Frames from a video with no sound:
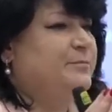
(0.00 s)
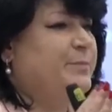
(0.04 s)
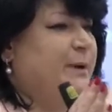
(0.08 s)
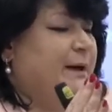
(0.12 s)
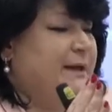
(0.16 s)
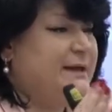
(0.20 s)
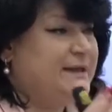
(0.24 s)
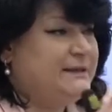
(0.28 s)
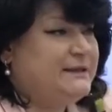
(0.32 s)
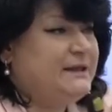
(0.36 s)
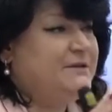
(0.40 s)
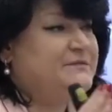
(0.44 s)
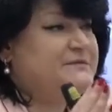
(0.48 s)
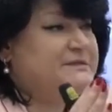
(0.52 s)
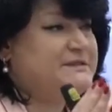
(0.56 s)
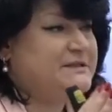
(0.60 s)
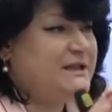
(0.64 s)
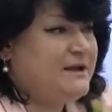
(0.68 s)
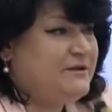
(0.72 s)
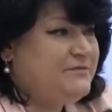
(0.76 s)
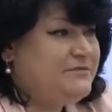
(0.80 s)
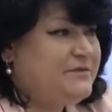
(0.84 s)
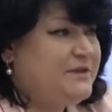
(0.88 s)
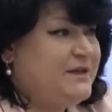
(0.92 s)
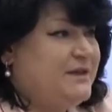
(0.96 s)
по этой
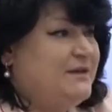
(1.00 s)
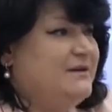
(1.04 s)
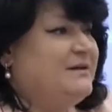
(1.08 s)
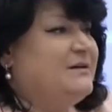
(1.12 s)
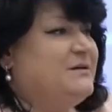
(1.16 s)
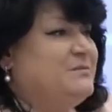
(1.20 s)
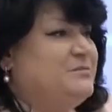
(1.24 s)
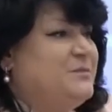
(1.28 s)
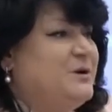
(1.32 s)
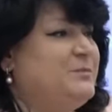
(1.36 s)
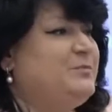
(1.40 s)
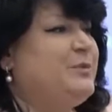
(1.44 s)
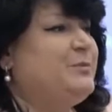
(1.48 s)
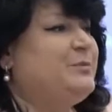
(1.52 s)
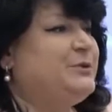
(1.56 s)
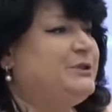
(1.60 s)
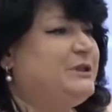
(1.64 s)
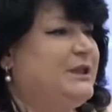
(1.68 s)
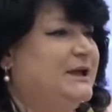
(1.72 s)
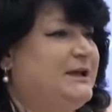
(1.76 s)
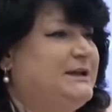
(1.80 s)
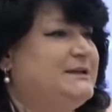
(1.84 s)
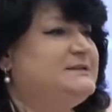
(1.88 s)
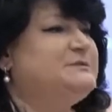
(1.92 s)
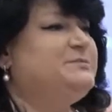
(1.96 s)
вставке мы
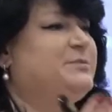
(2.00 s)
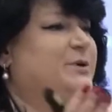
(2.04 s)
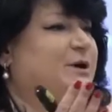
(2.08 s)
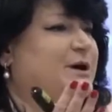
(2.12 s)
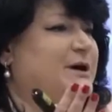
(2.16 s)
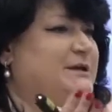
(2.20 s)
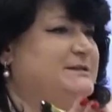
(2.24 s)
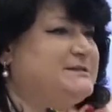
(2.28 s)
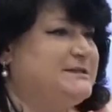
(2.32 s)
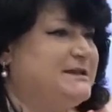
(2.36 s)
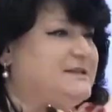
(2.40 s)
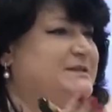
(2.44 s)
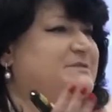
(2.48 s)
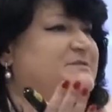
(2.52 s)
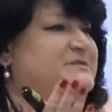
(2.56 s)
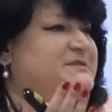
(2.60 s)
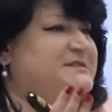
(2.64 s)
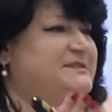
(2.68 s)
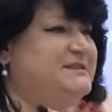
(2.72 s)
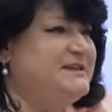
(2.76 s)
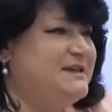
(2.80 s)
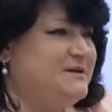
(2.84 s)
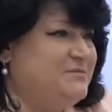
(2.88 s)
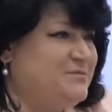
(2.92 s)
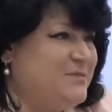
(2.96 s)
попытались показать
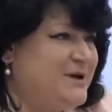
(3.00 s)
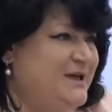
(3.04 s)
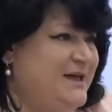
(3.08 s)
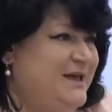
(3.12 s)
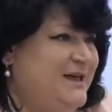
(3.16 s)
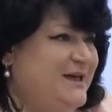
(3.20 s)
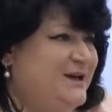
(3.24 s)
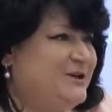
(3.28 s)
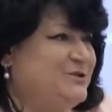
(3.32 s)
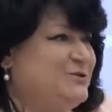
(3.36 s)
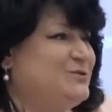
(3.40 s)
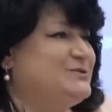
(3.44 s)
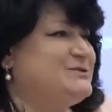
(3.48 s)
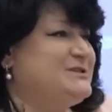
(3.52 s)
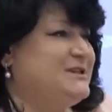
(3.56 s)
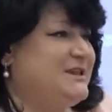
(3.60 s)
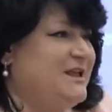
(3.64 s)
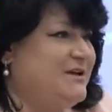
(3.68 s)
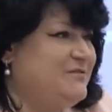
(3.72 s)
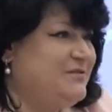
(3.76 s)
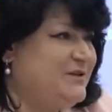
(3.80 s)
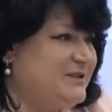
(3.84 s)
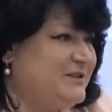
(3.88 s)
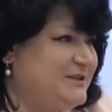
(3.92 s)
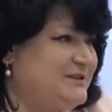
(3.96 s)
всем, кто
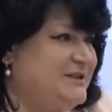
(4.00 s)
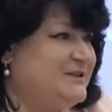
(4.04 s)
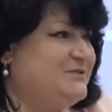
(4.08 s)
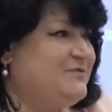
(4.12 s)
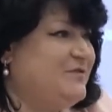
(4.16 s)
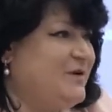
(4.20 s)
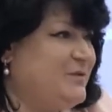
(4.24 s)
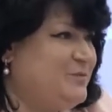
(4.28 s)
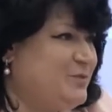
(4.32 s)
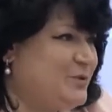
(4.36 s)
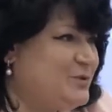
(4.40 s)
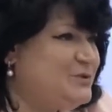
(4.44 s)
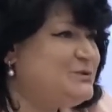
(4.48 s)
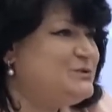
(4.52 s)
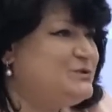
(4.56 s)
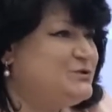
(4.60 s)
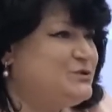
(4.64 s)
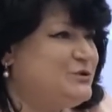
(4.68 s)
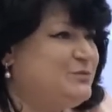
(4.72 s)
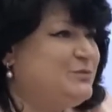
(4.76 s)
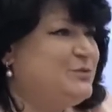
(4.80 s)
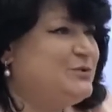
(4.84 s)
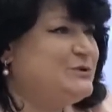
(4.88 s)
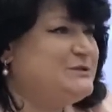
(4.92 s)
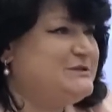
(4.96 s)
задавал этот вопрос
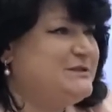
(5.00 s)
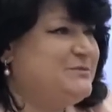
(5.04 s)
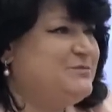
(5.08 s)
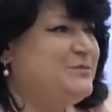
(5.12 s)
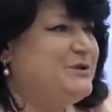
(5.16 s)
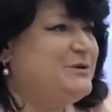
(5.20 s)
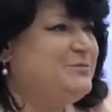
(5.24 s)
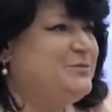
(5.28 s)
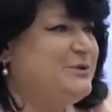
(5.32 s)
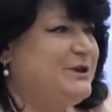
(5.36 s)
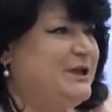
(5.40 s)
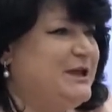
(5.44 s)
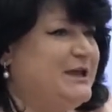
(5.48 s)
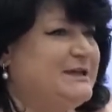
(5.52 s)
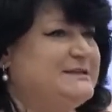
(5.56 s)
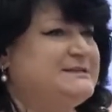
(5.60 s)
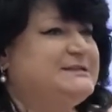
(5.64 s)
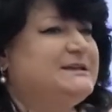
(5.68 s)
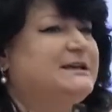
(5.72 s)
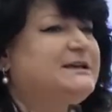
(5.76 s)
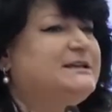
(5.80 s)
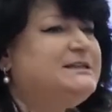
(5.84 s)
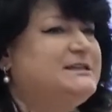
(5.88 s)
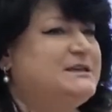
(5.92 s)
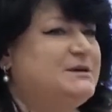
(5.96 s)
уже после
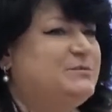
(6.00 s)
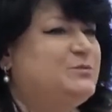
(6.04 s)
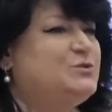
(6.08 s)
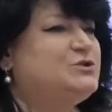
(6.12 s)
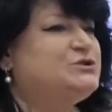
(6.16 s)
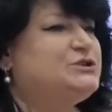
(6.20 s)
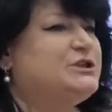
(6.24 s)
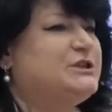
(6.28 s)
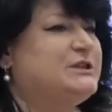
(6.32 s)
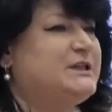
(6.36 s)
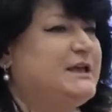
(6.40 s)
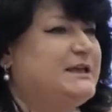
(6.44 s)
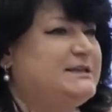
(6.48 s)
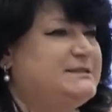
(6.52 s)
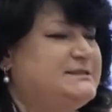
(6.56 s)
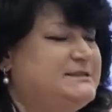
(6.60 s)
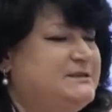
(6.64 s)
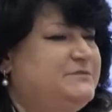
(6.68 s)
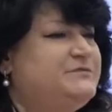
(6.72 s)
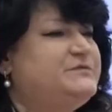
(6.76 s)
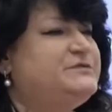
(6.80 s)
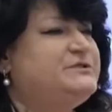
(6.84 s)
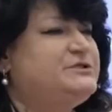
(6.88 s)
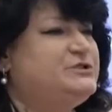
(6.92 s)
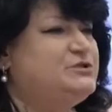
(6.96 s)
мероприятия, где можно
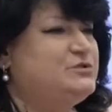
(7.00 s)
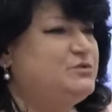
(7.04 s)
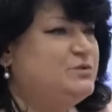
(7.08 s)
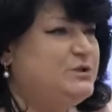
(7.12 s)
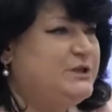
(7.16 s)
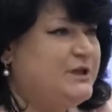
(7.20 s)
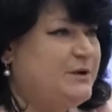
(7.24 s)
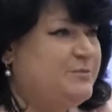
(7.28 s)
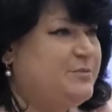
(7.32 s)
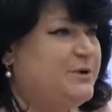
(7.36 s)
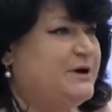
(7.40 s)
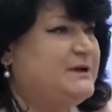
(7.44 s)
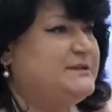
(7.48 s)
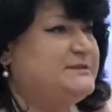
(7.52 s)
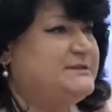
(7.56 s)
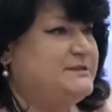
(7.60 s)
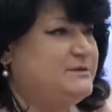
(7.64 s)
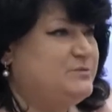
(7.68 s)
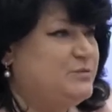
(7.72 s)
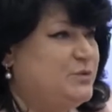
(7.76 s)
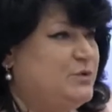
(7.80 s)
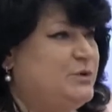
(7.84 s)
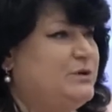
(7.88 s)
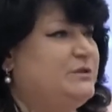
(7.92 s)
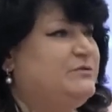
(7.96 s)
найти всю
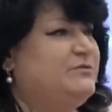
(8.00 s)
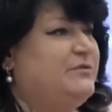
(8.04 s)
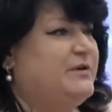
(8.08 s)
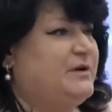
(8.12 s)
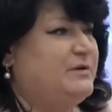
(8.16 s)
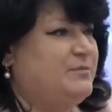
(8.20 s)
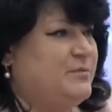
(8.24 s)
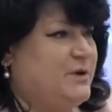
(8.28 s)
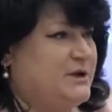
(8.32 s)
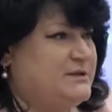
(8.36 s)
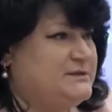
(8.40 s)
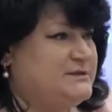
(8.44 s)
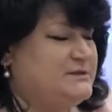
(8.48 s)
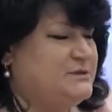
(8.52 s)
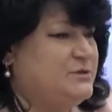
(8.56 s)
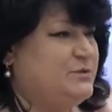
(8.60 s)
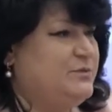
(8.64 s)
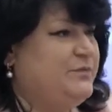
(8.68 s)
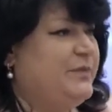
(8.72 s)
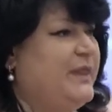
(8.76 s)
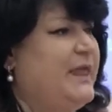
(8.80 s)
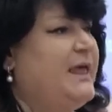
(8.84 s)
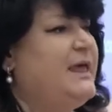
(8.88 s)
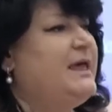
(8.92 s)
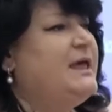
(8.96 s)
необходимую
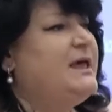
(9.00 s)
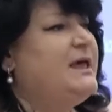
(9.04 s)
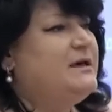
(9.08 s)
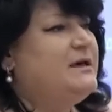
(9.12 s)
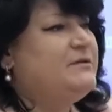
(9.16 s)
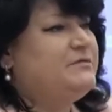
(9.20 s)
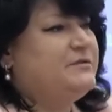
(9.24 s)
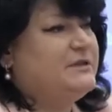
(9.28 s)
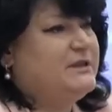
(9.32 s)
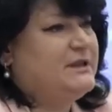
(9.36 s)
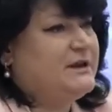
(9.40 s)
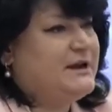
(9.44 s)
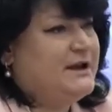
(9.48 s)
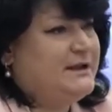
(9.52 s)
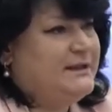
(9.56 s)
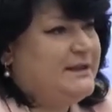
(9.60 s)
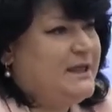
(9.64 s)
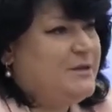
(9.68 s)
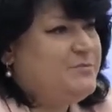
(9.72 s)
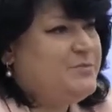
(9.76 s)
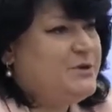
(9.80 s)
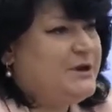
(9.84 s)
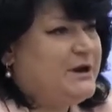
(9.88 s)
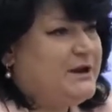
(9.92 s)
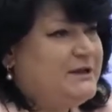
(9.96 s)
информацию.
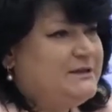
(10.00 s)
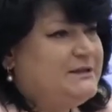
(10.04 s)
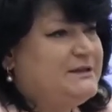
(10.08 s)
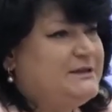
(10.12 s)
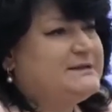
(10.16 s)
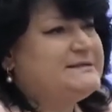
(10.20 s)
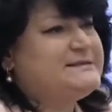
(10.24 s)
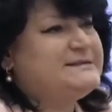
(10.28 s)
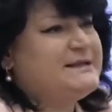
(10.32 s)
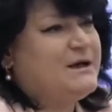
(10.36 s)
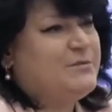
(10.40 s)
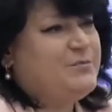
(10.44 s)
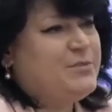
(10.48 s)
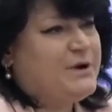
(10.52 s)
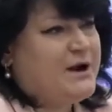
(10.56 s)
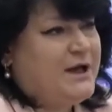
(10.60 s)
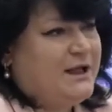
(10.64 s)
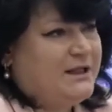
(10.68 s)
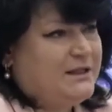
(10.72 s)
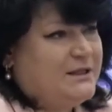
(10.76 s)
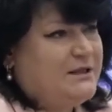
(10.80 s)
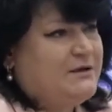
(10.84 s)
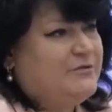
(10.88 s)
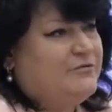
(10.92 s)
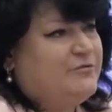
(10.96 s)
Федеральный оператор
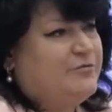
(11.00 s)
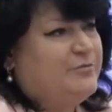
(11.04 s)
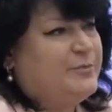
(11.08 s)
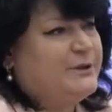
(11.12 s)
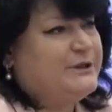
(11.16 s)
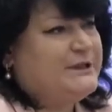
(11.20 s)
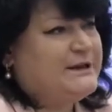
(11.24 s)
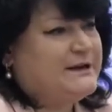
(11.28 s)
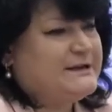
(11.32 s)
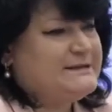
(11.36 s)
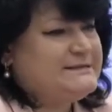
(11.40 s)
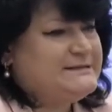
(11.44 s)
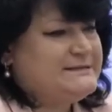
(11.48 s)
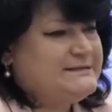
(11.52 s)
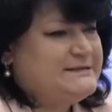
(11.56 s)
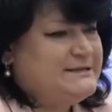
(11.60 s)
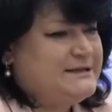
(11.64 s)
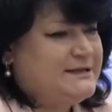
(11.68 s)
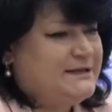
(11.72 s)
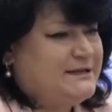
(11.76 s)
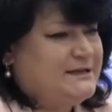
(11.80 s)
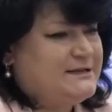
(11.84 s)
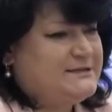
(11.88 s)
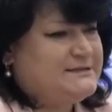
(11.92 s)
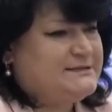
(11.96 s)
собрал в
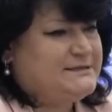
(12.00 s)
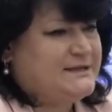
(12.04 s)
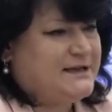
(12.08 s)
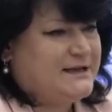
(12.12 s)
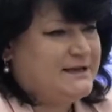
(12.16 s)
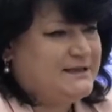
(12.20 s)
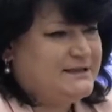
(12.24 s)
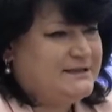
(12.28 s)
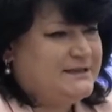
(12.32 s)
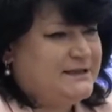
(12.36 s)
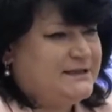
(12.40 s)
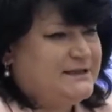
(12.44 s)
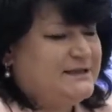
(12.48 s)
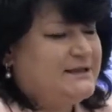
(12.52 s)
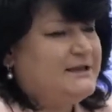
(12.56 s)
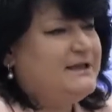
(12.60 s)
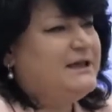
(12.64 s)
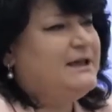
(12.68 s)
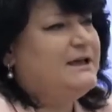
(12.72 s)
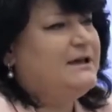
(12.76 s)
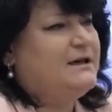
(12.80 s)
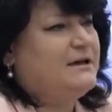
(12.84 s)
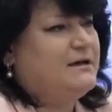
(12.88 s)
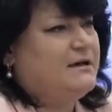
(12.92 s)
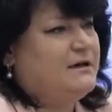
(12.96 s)
подразделе сайта
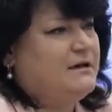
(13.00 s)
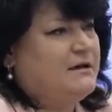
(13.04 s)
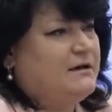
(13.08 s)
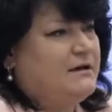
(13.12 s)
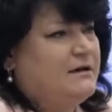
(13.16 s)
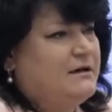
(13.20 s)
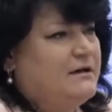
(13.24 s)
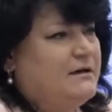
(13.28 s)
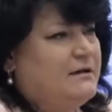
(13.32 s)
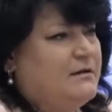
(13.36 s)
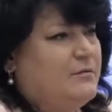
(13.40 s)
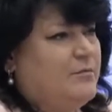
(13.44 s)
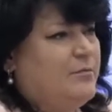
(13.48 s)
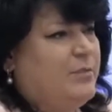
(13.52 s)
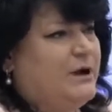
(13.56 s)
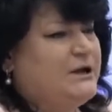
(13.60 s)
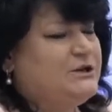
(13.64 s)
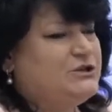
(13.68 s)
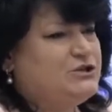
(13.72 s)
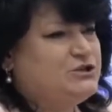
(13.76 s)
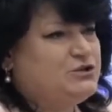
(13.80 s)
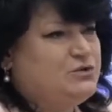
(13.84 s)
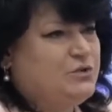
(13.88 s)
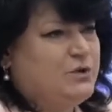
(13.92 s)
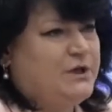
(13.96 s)
а,
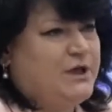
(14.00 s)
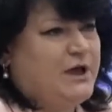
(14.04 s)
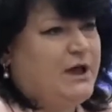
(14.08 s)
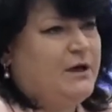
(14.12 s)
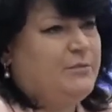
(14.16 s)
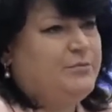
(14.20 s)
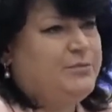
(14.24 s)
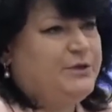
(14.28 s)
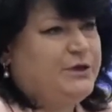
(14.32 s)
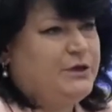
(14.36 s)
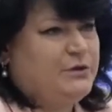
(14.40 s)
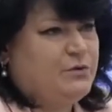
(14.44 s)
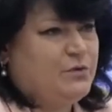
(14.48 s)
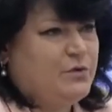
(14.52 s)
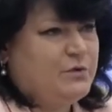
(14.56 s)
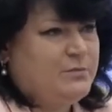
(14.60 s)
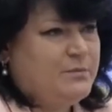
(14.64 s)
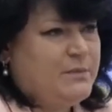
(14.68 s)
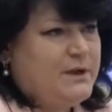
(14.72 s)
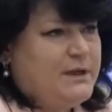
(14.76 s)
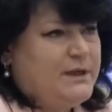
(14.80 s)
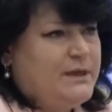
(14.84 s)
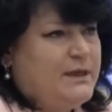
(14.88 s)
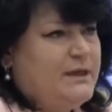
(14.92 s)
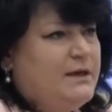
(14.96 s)
большой
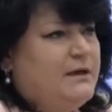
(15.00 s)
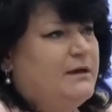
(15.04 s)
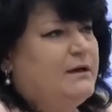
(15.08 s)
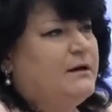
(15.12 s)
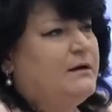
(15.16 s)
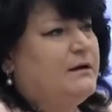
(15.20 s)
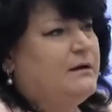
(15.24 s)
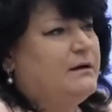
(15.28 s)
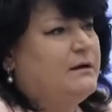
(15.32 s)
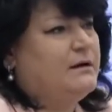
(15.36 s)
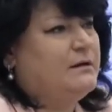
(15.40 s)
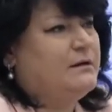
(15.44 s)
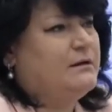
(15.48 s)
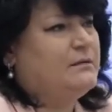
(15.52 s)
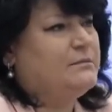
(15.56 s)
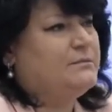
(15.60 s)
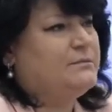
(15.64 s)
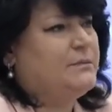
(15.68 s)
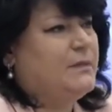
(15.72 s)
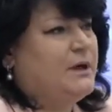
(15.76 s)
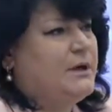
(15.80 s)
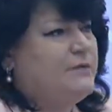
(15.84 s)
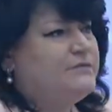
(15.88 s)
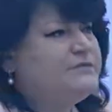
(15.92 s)
объем а,